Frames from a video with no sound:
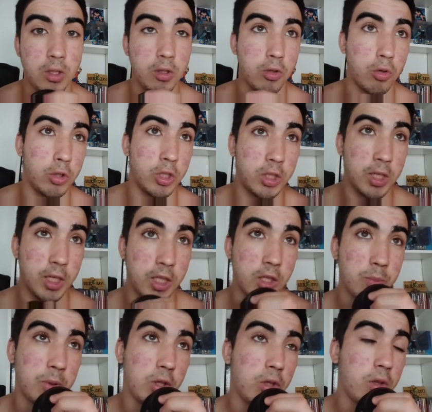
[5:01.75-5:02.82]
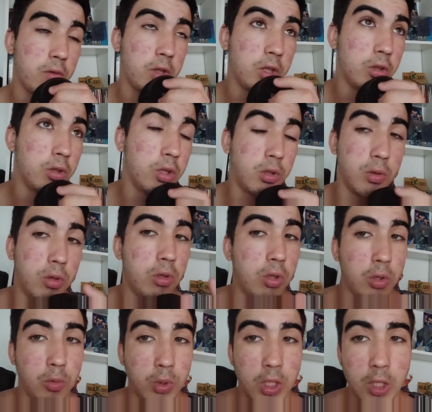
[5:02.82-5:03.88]
Con series spin-offs y todo eso, y todo lo
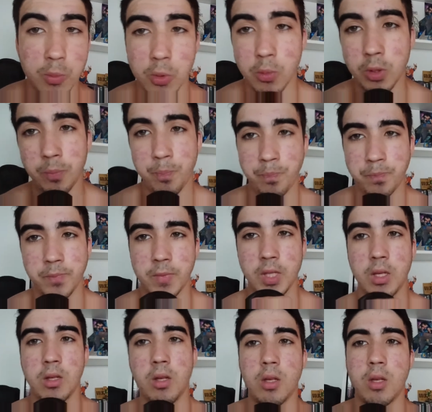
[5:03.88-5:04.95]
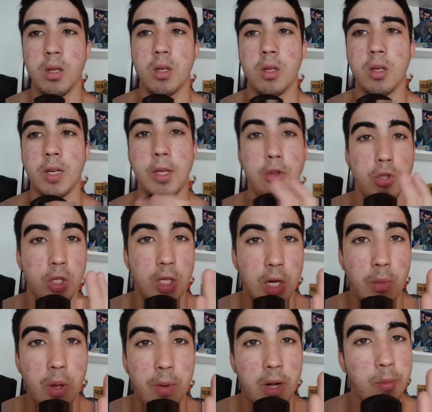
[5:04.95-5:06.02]
que tú quieras, pero bueno, que yo sí que la
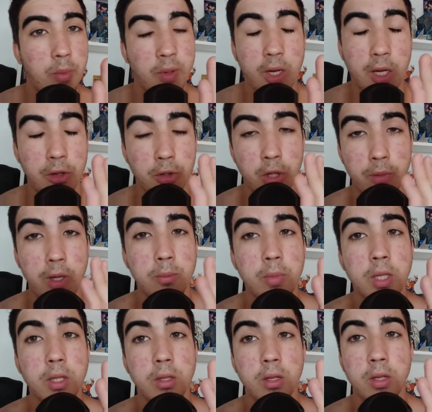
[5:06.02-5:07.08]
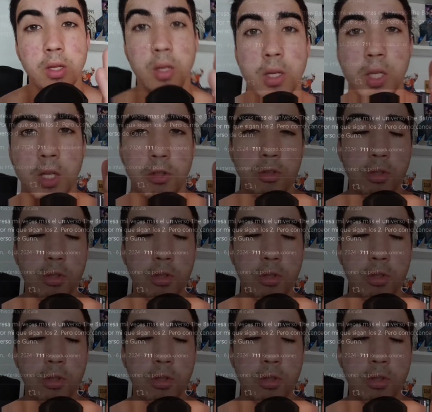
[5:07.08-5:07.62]
voy a ver, a mí me encantó de Batman, y el